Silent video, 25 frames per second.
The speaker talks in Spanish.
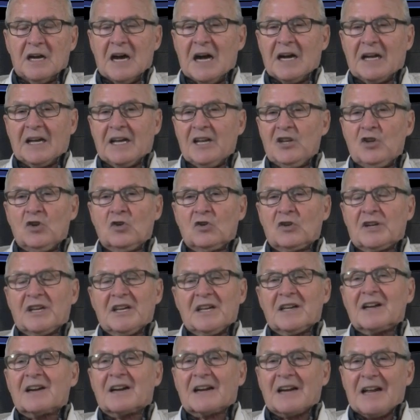aquello
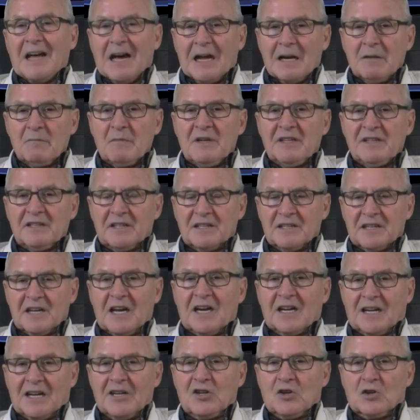que realmente,
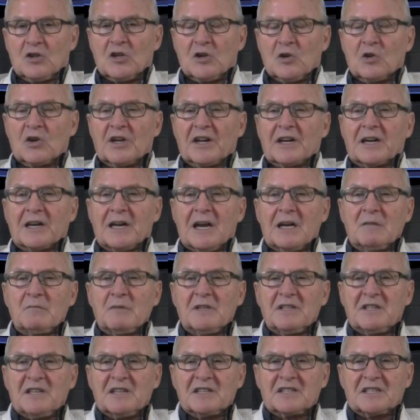aquello de lo que
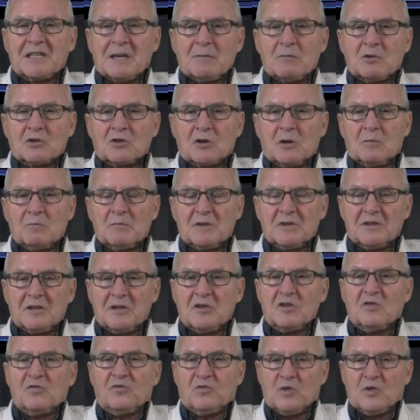realmente estamos convencidos.